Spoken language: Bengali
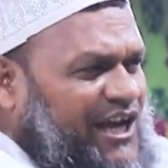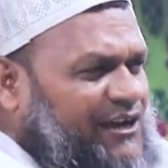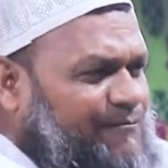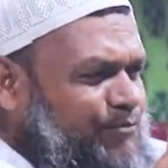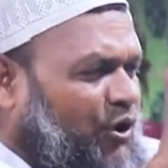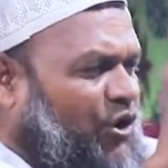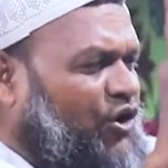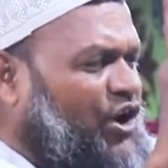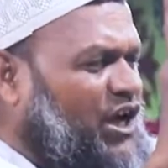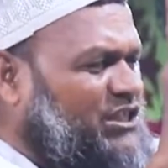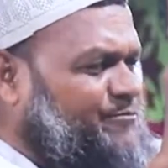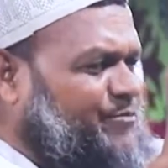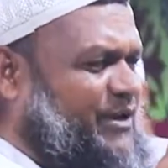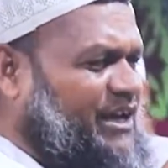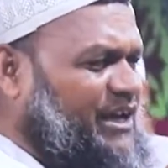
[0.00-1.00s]
এক ধরন
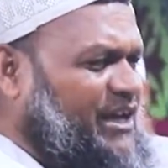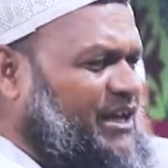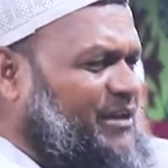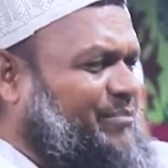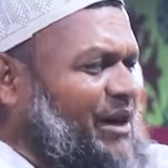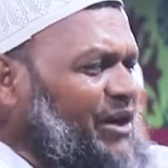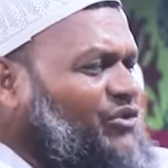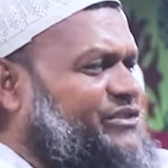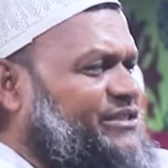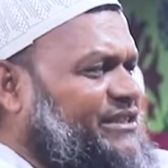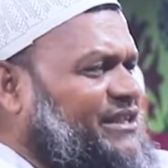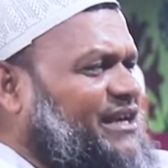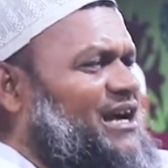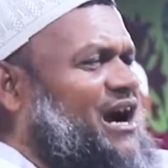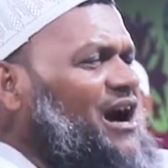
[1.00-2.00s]
নাচ পেয়ে
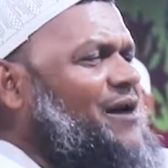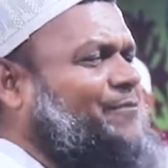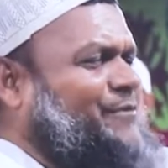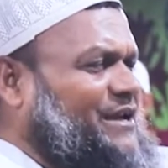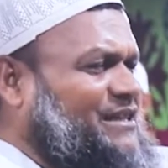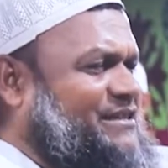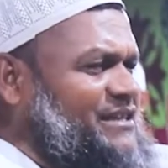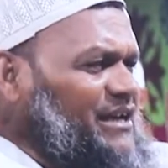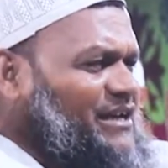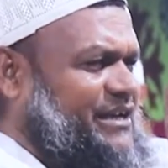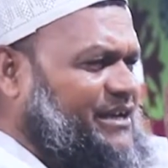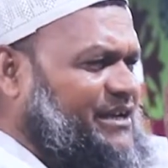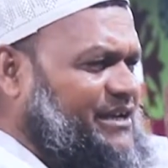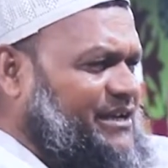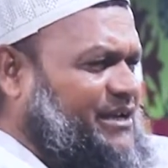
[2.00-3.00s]
মানুষেতে গা ফেল
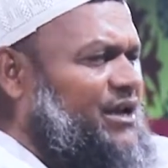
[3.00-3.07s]
থাকে